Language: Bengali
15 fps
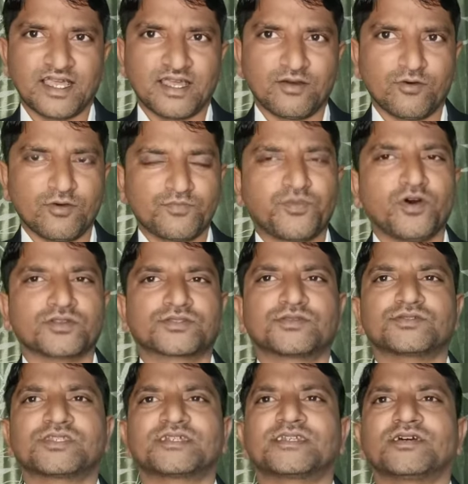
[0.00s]
অভ্যস্ত
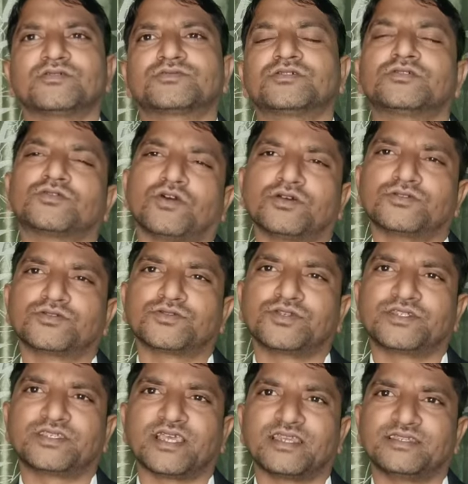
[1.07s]
সেটা হচ্ছে নন
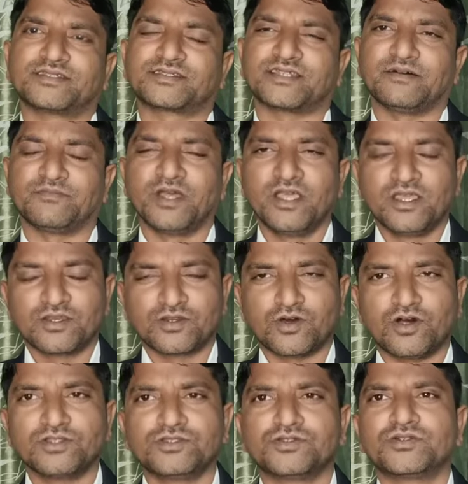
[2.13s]
জুডিশিয়াল স্টাম্প
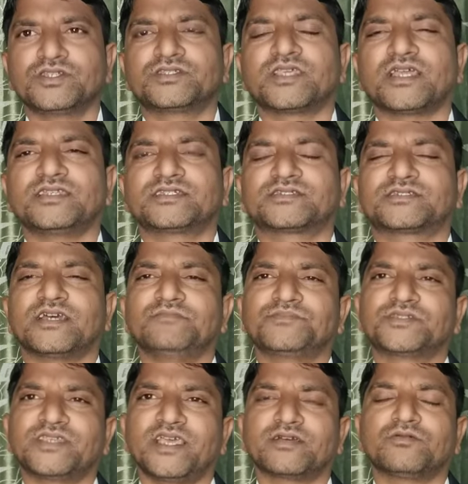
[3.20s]
নন জুডিশিয়াল স্টাম্প
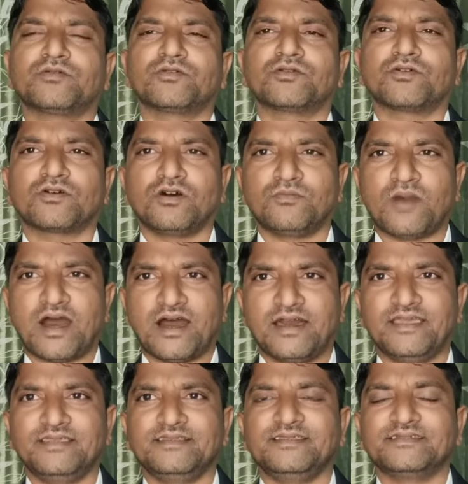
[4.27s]
যে কোনো রকম
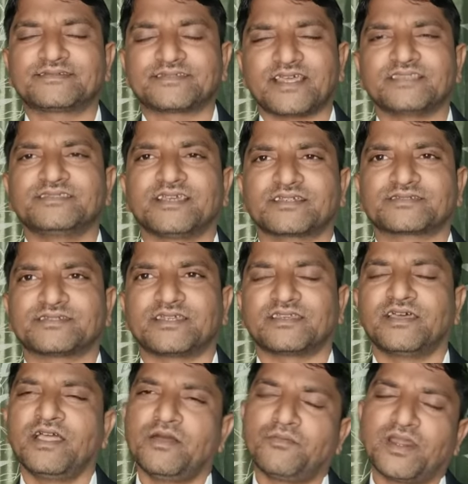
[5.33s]
আইনি ট্রানজাকশান
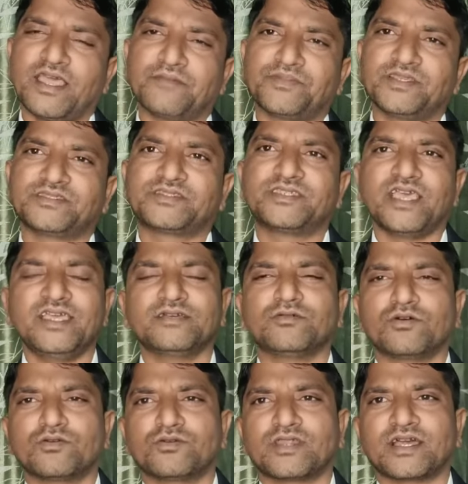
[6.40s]
মানে আপনি যেই
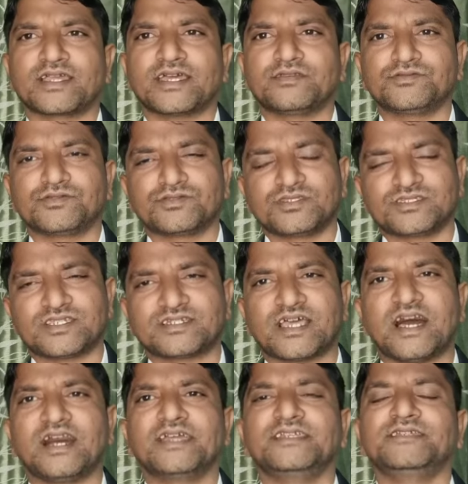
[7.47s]
করুন না কেন যদি সেটা
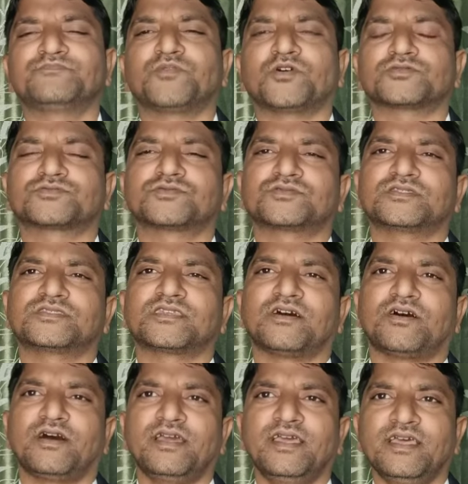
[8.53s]
আইনি পদ্ধতিতে
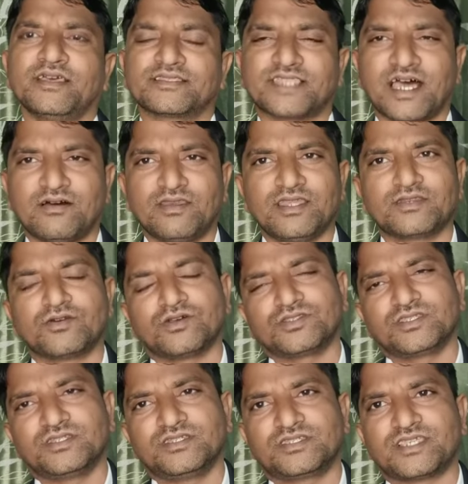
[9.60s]
হয় তাহলে নন
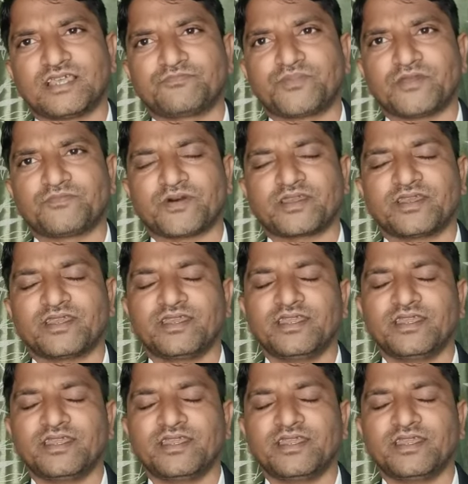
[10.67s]
জুডিশিয়াল পেপারের